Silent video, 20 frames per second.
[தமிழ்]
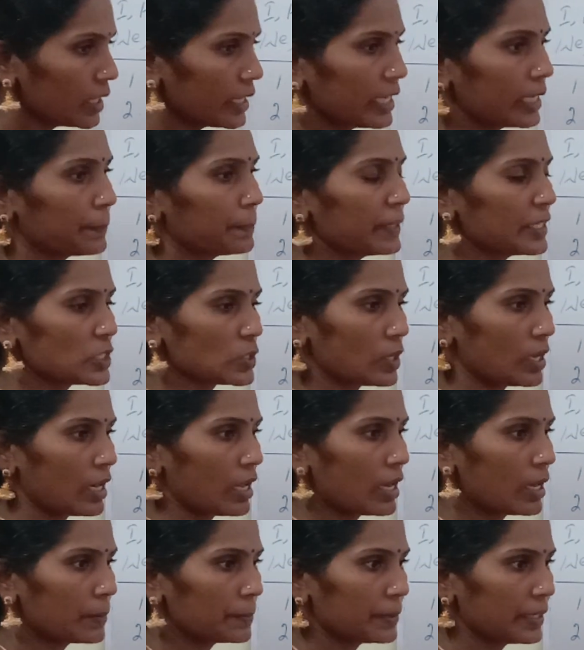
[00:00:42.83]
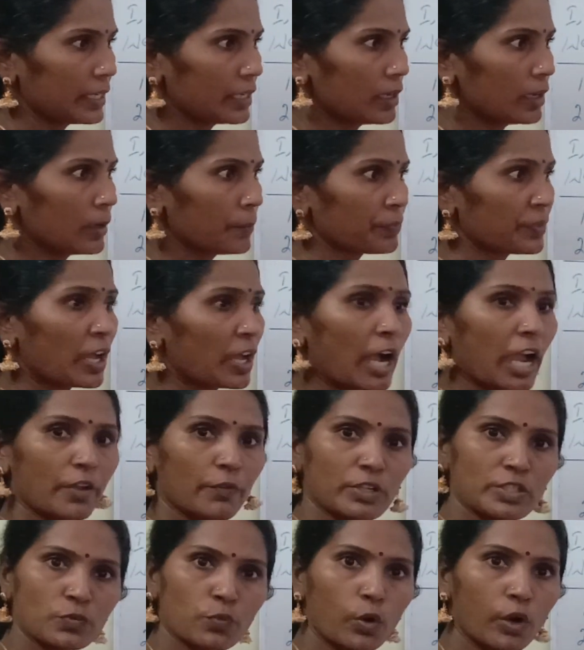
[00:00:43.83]
எப்படி சொல்லலாம் அப்படின்னா ஐ
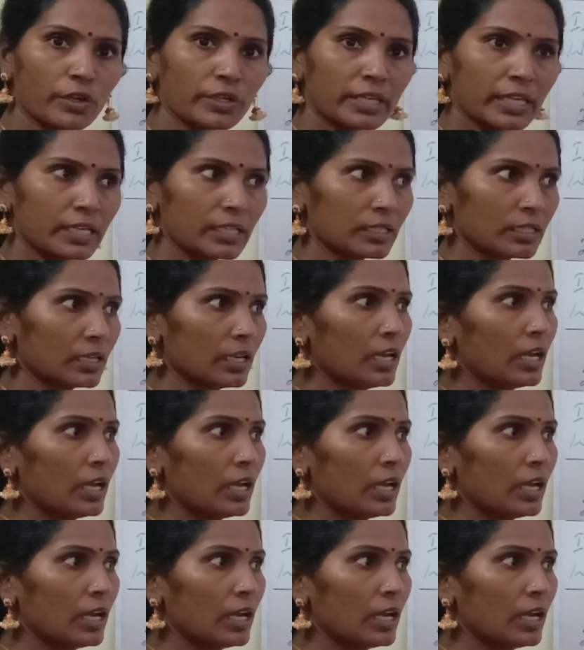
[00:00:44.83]
வாஸ் வாக்கிங்